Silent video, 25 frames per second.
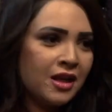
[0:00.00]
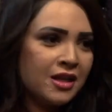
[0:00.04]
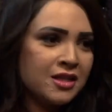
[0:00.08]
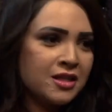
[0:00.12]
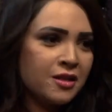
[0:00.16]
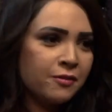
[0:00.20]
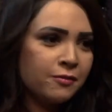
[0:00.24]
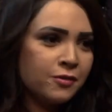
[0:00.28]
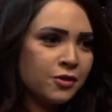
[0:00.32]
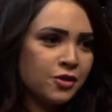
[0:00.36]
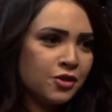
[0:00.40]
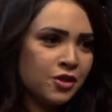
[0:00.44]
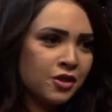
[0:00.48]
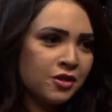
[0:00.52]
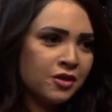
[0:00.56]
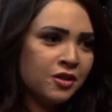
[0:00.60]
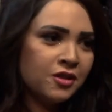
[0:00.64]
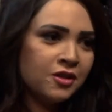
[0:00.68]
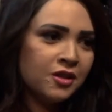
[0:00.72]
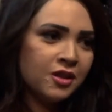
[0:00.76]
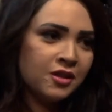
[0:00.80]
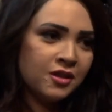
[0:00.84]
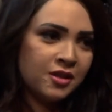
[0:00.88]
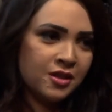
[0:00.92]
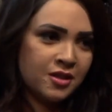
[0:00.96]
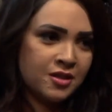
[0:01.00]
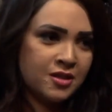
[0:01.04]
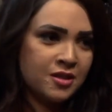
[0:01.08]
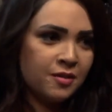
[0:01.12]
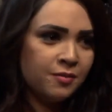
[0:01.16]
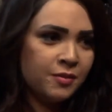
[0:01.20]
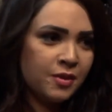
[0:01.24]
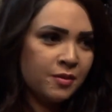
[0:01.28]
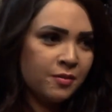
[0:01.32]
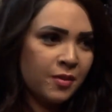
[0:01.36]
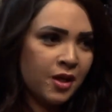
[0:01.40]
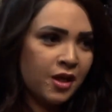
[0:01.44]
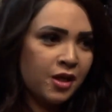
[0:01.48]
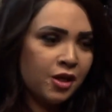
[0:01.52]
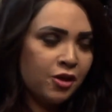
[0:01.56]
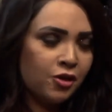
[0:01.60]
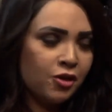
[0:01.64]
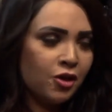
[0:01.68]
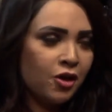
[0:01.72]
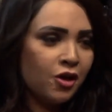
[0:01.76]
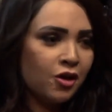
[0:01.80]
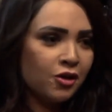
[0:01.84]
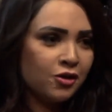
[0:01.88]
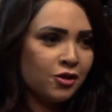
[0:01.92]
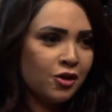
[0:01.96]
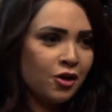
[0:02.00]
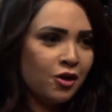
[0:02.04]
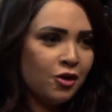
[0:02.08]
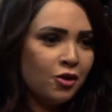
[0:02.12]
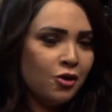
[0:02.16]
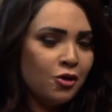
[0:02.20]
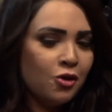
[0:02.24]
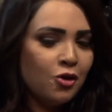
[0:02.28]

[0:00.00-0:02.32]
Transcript: للاسف الشديد انت كسبت معايا النهارده